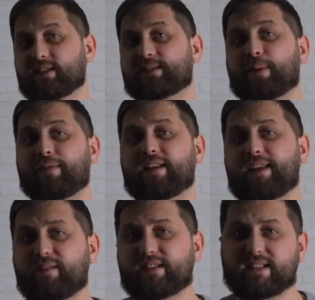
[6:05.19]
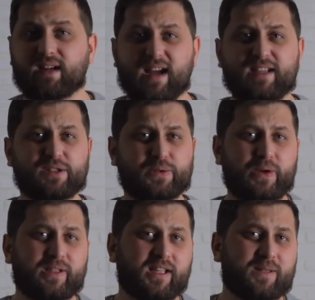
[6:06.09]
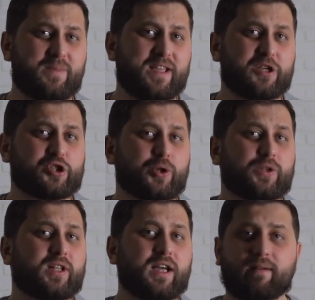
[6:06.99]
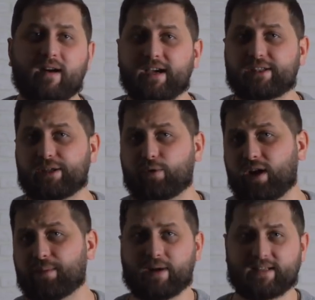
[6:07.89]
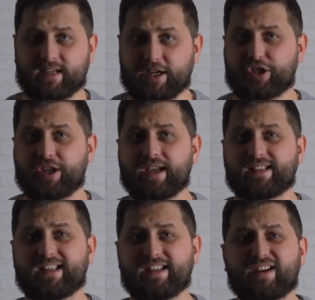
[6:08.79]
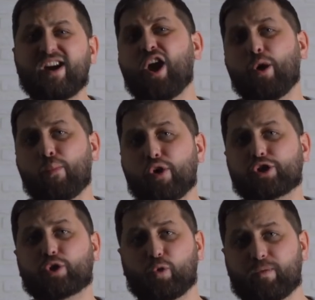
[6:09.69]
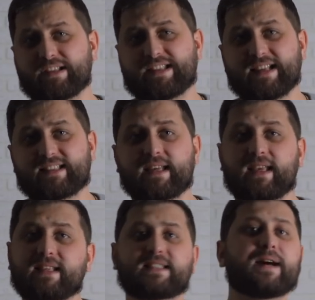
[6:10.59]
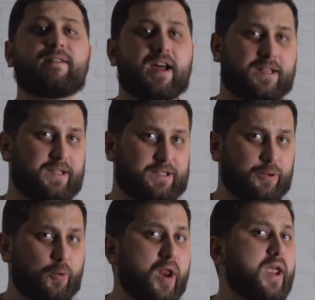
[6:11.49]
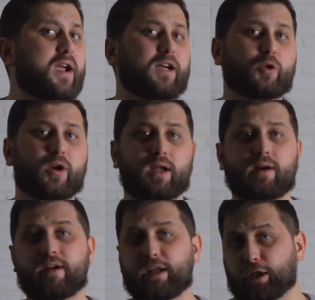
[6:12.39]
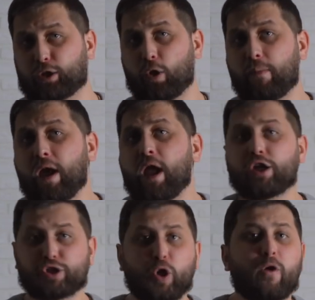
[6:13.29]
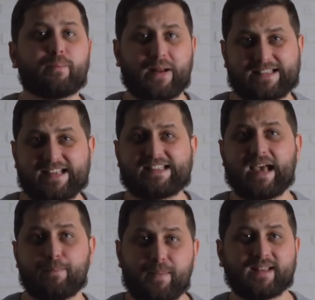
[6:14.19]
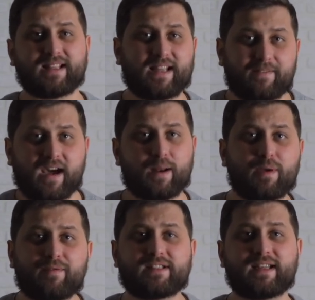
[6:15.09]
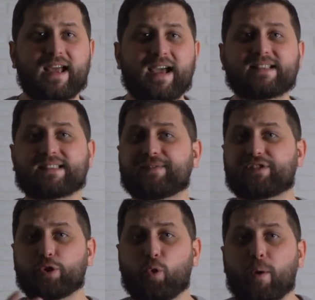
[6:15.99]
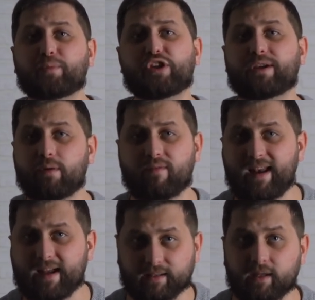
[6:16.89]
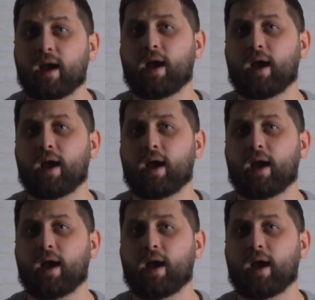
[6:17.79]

Справедливости ради стоит отметить, что долговая теория происхождения денег может увязаться и с товарной теорией, которая говорит о том, что в процессе обмена товарами выделяется всеобщий эквивалент,